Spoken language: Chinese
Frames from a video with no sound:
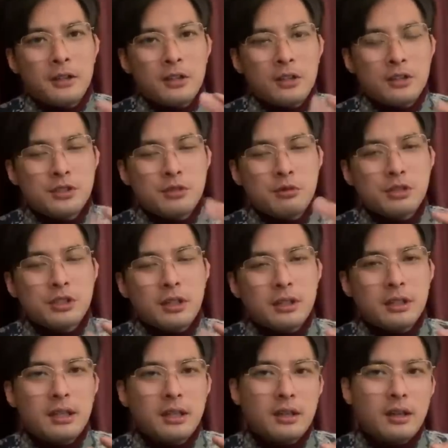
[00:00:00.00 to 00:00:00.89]
就像
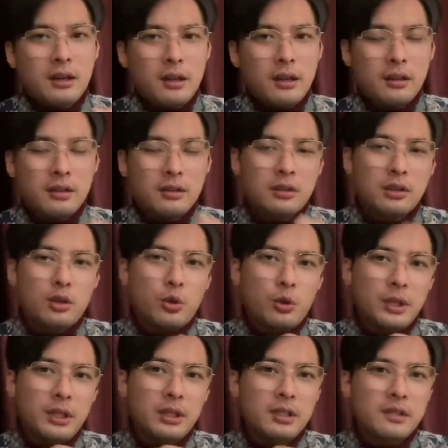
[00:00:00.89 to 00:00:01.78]
那个
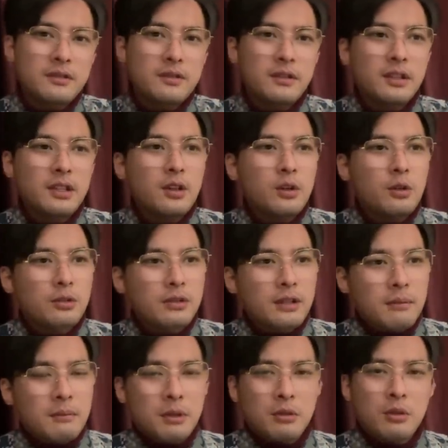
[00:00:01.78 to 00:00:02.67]
抖音的 CEO
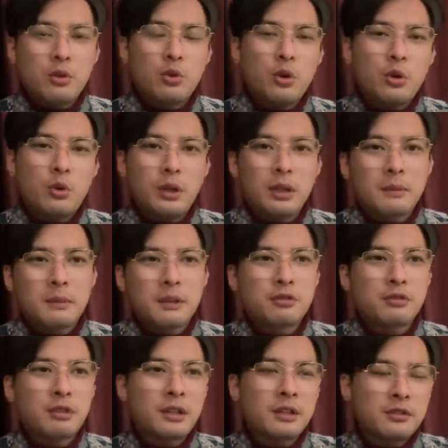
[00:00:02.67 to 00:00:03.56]
在美国国会他妈
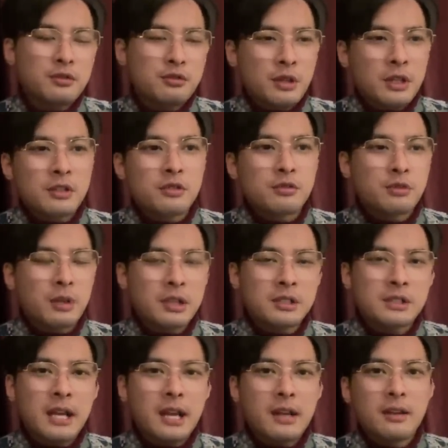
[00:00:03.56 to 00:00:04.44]
群群群
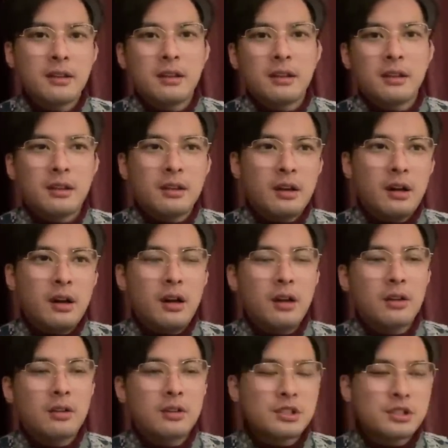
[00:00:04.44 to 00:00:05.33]
战
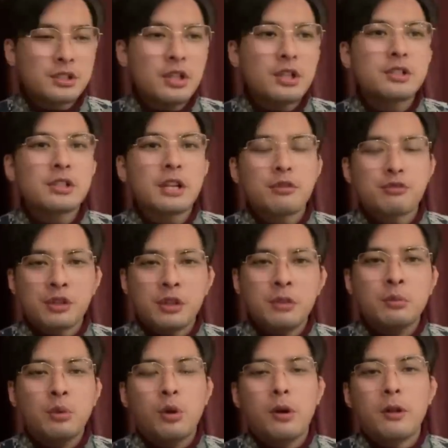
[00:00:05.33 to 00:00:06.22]
啊，舌战群
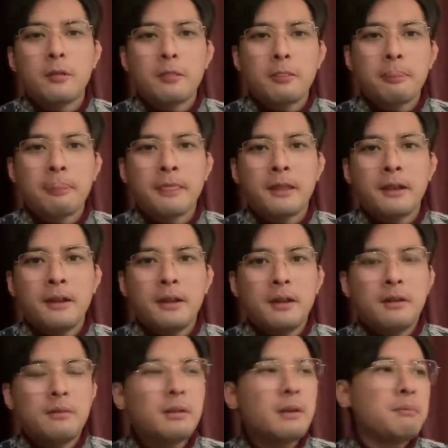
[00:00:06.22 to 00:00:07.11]
魔，
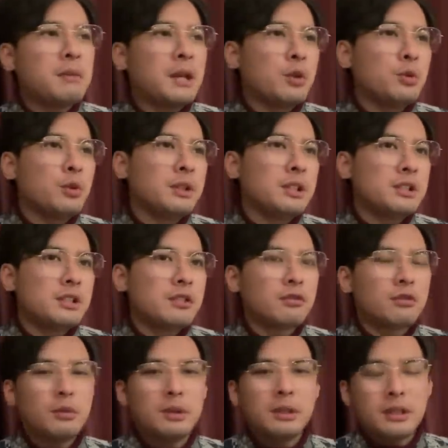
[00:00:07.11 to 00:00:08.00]
那美国那些
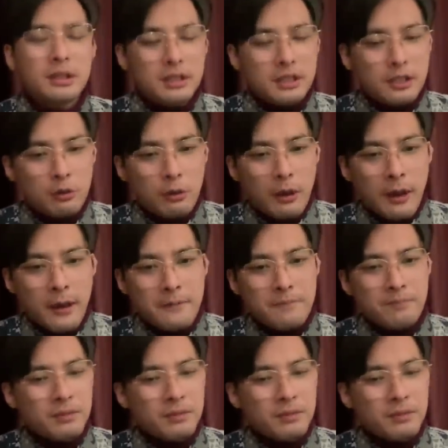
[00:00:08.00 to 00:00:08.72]
所谓的议员。